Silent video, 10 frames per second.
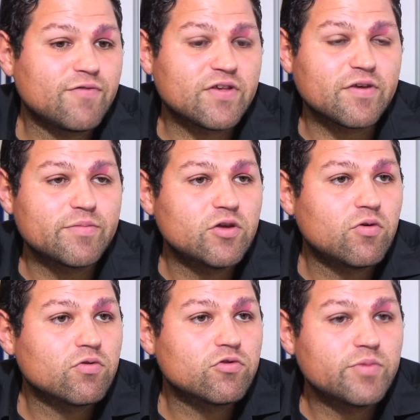fasse 1
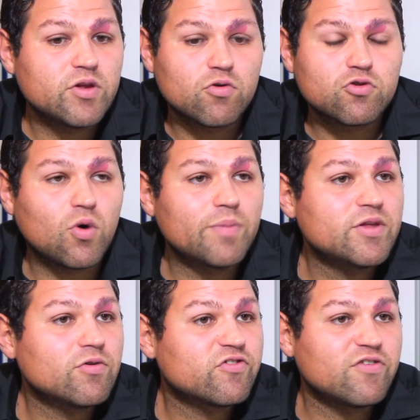million, 2 millions, 3
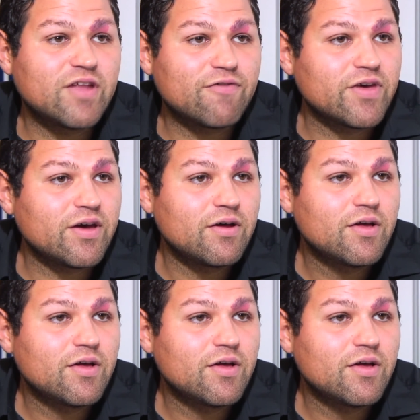millions de chiffres d'affaires,